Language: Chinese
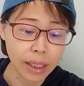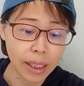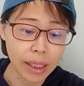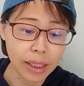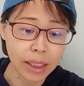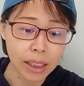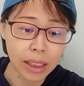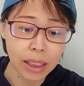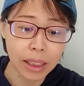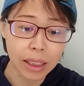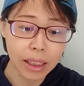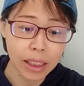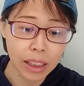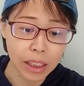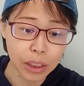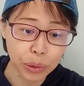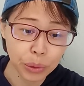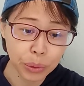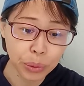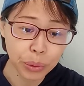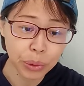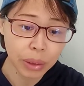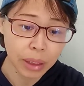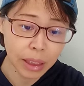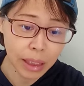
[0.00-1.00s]
在争议
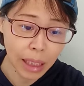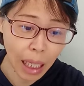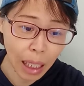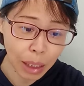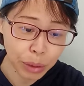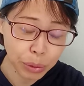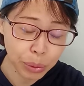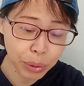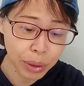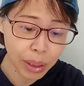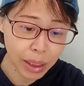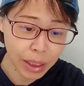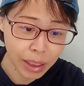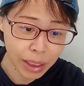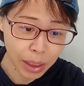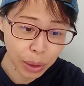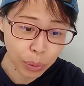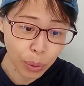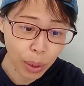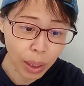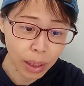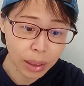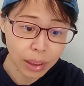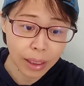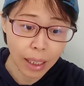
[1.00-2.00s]
继续加剧的
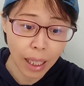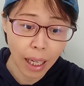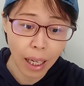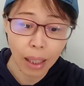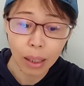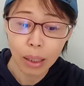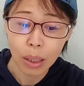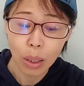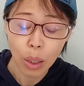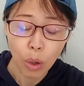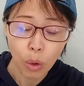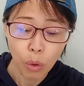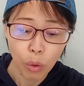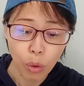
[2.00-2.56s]
情况下，